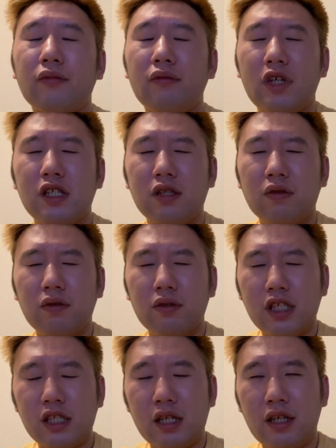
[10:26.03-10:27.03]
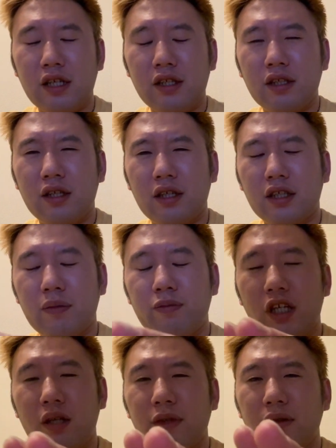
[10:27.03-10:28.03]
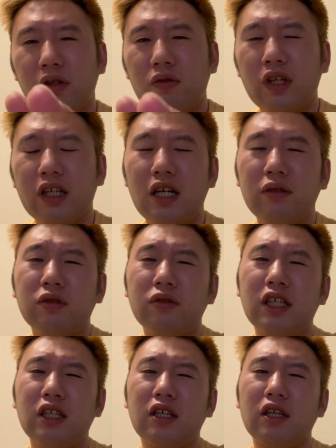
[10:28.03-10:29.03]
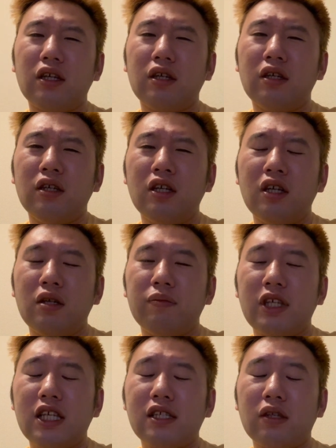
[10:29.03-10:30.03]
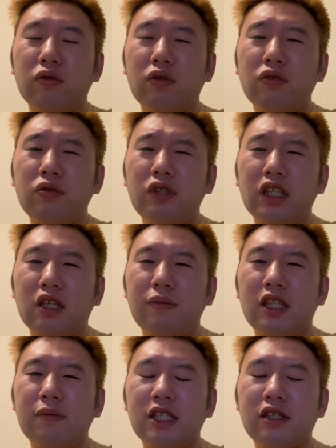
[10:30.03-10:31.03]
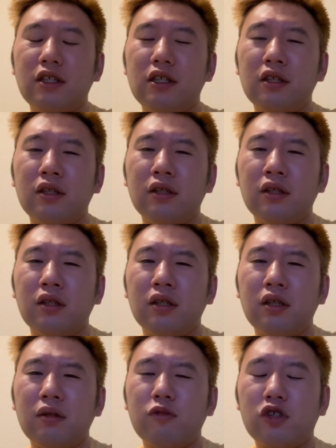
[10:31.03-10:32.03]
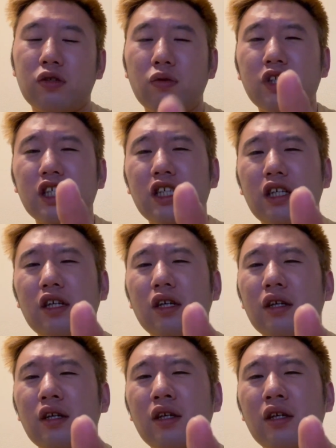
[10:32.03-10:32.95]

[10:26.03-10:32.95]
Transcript: まあ、ずっと支えられてたカップラーメン、これ買う時皆さんどういうふうに決めてますかもう正直、